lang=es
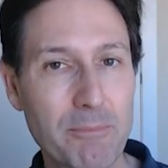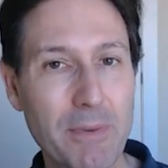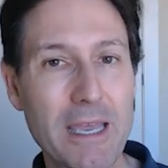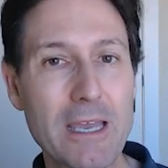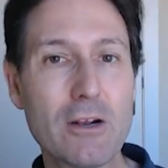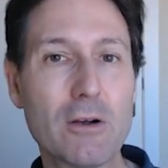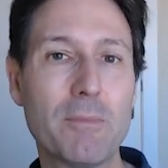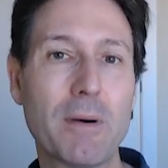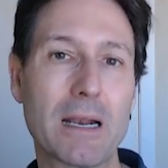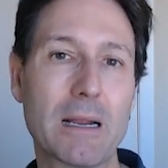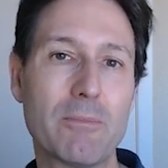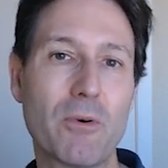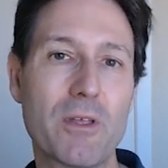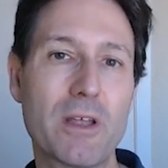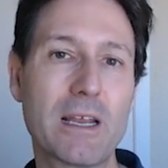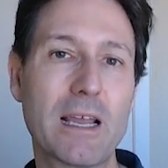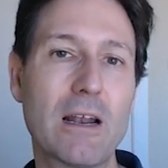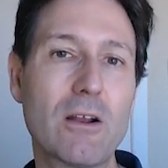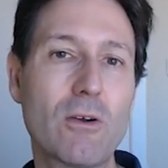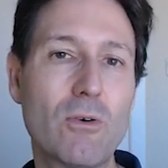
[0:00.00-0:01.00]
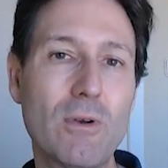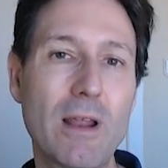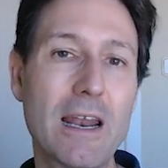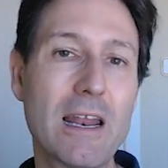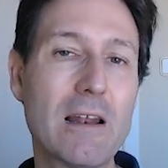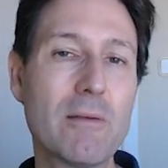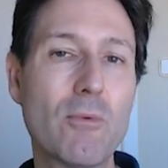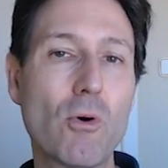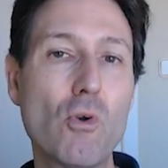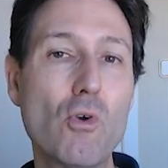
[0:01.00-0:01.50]
pero para poder
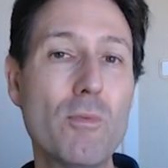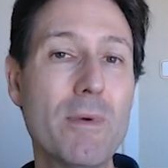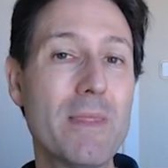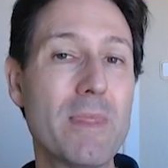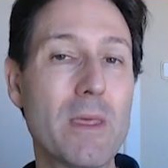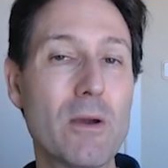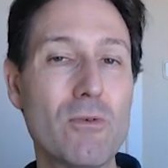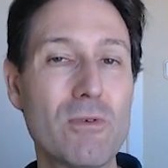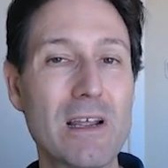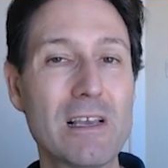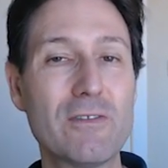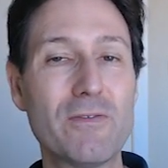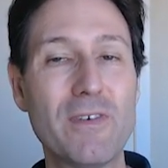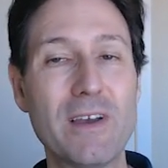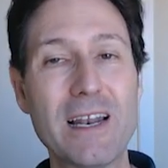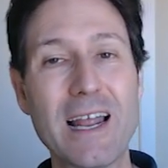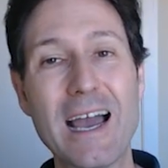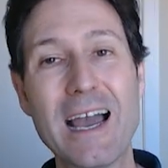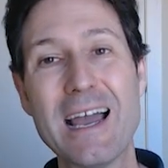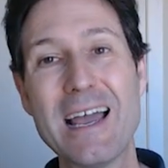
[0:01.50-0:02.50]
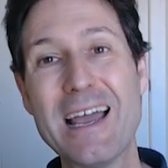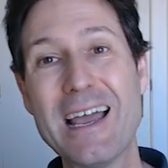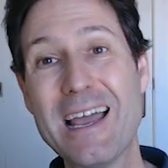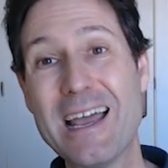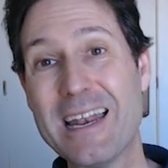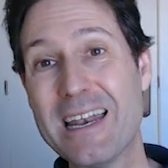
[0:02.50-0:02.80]
calcular el volumen de una esfera